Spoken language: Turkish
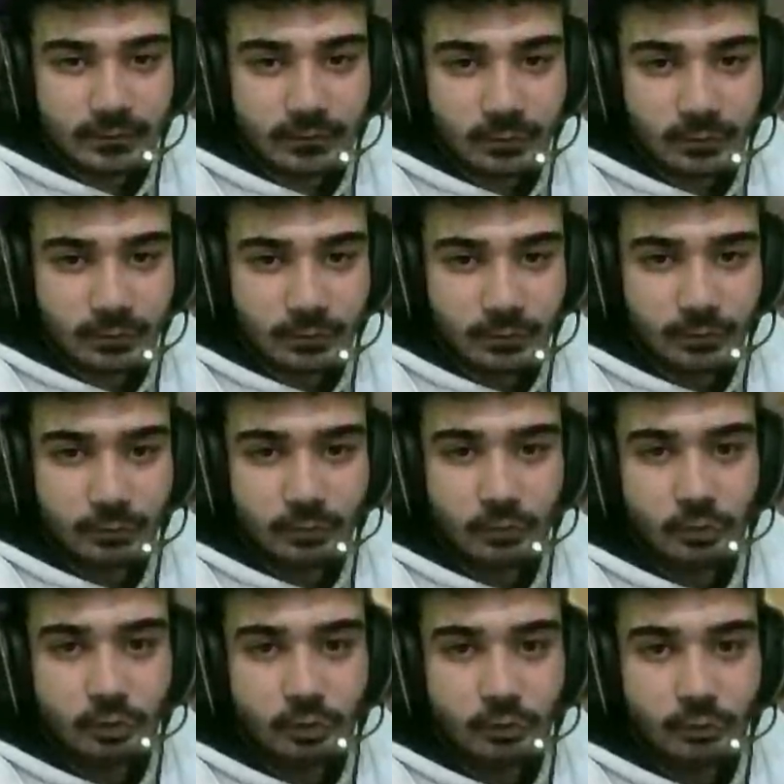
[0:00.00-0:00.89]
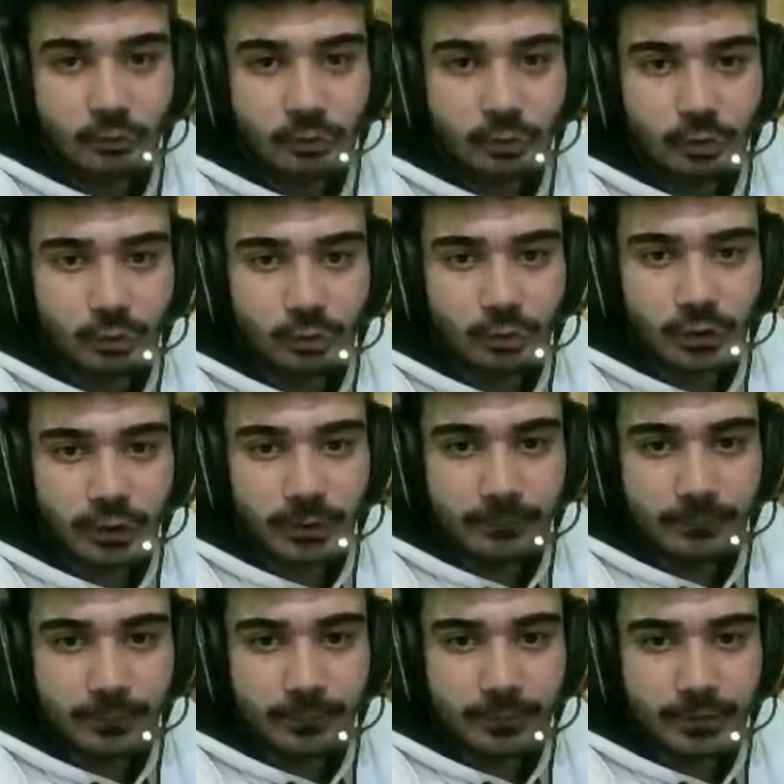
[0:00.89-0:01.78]
Önümü, önümü çok güzel
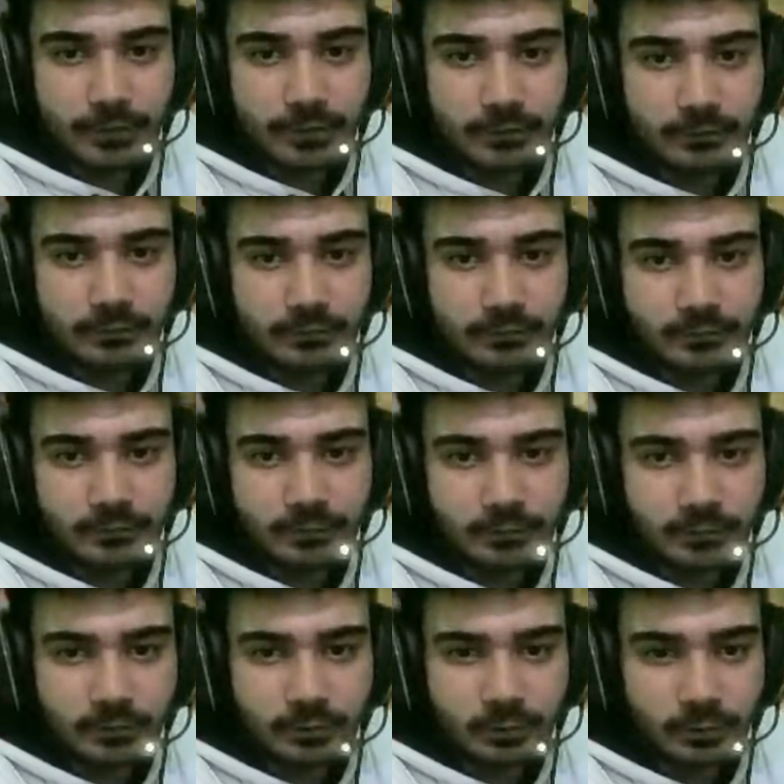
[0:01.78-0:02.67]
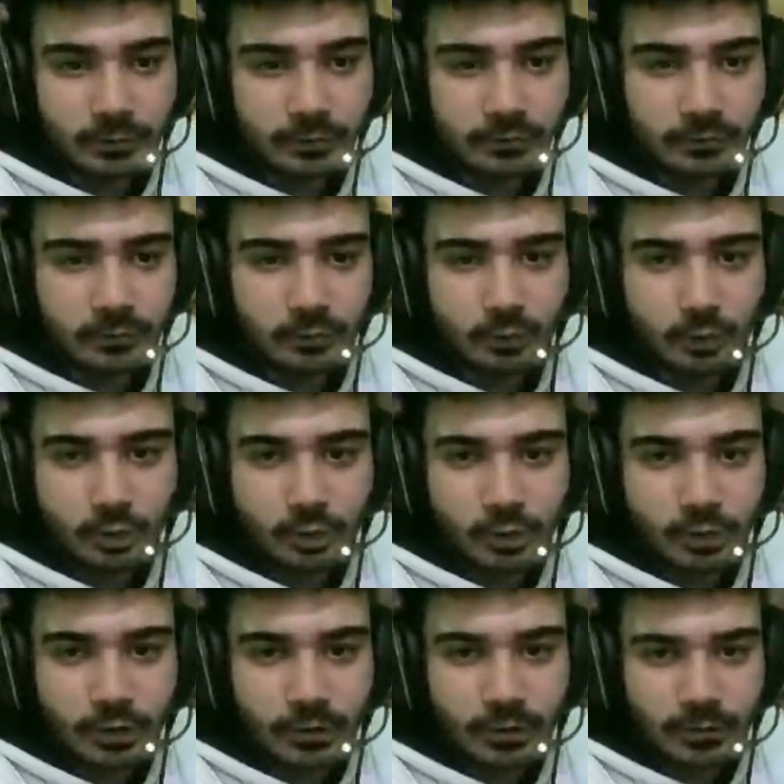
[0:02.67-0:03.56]
almam lazım. Önümü
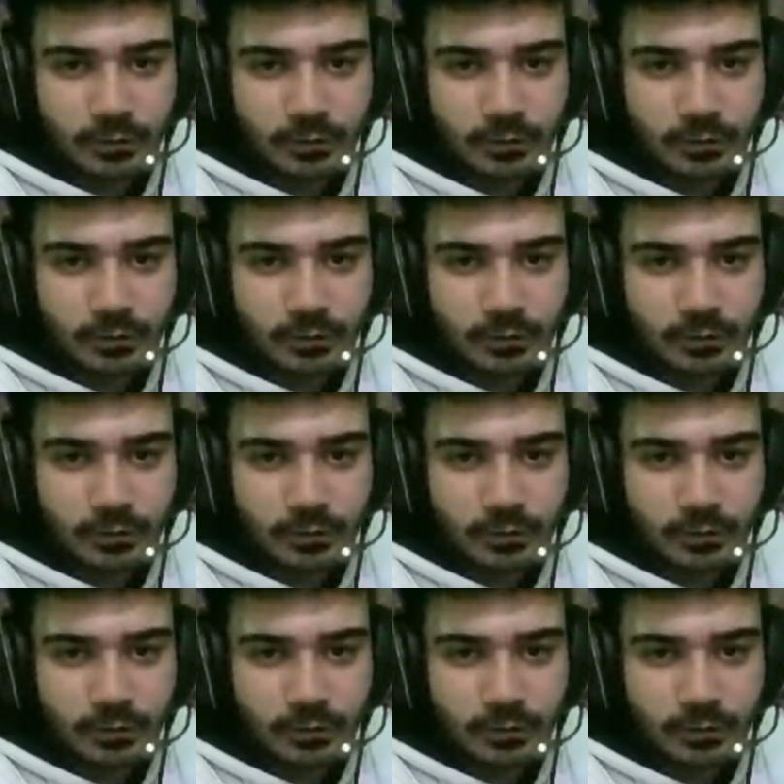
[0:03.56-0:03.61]
şöyle.